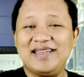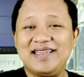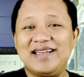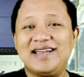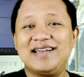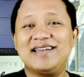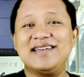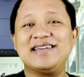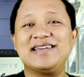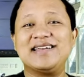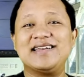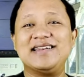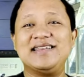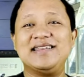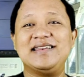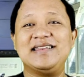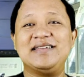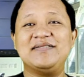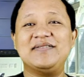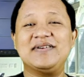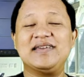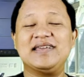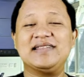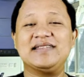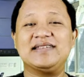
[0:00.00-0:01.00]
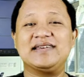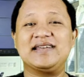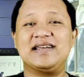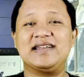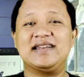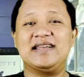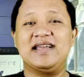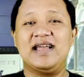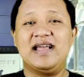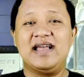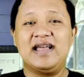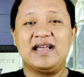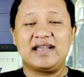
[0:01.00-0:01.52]
Bayangkan ini begitu kan.
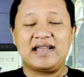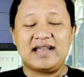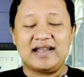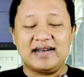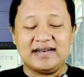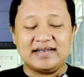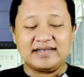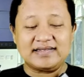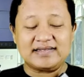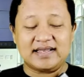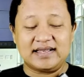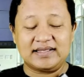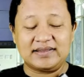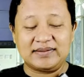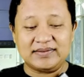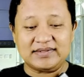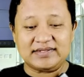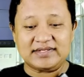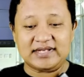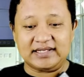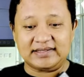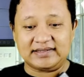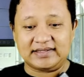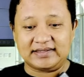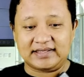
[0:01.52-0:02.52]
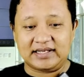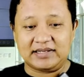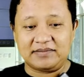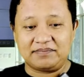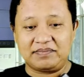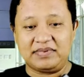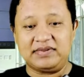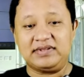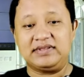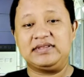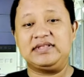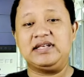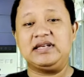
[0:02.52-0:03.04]
Karena satu
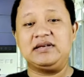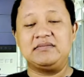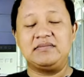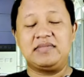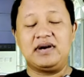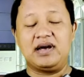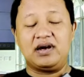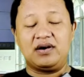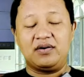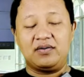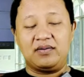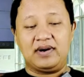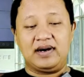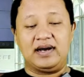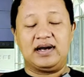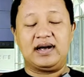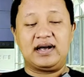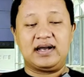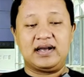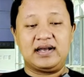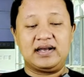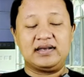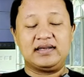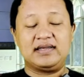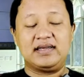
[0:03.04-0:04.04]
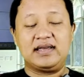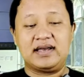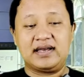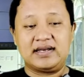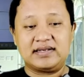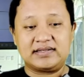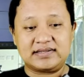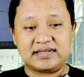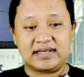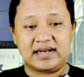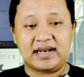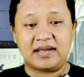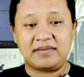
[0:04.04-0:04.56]
catatan penting bahwa ya
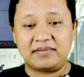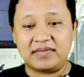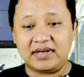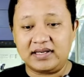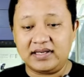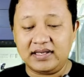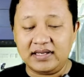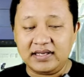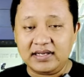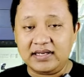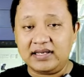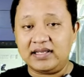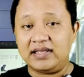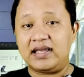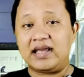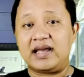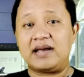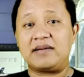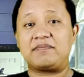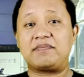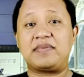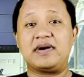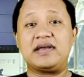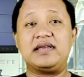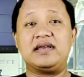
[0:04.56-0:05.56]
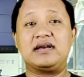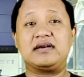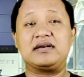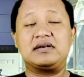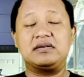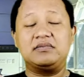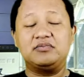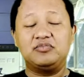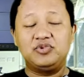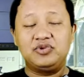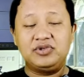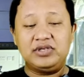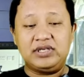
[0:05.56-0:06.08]
selama ini apa yang
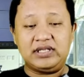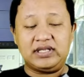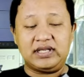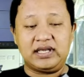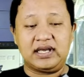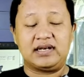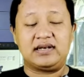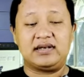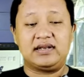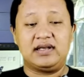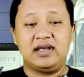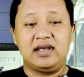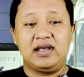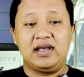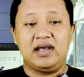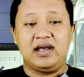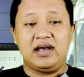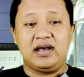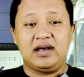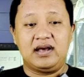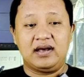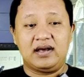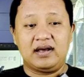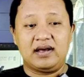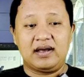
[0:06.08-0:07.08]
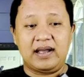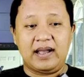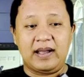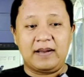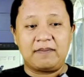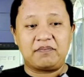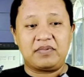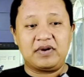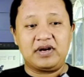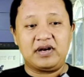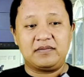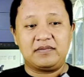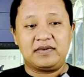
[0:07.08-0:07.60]
kemudian uh,
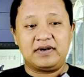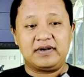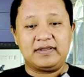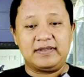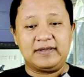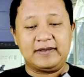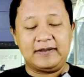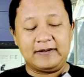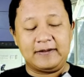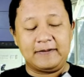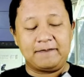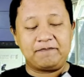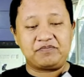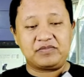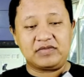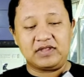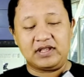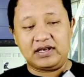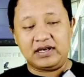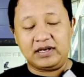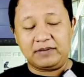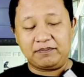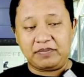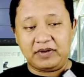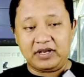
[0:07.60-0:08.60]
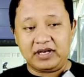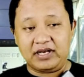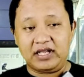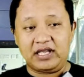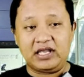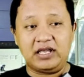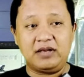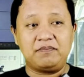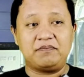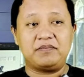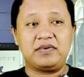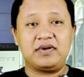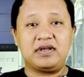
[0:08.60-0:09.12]
apa namanya eh,
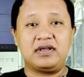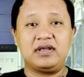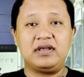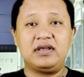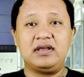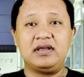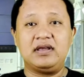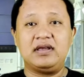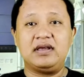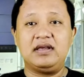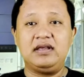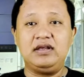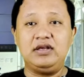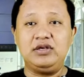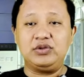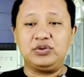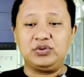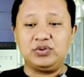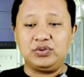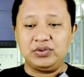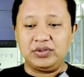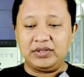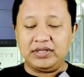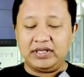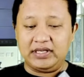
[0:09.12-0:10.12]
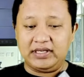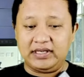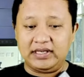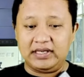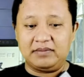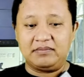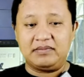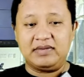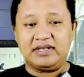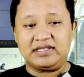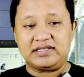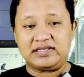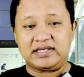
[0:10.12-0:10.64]
PDIP itu
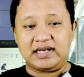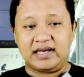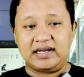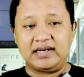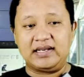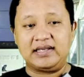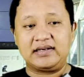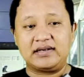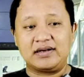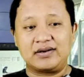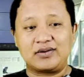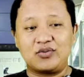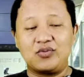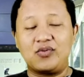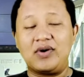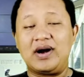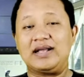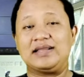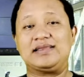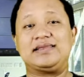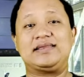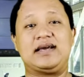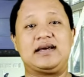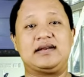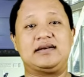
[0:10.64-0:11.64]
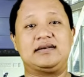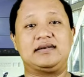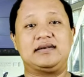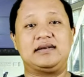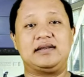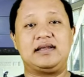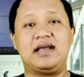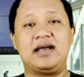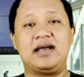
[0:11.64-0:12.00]
ingin mencari kekuatan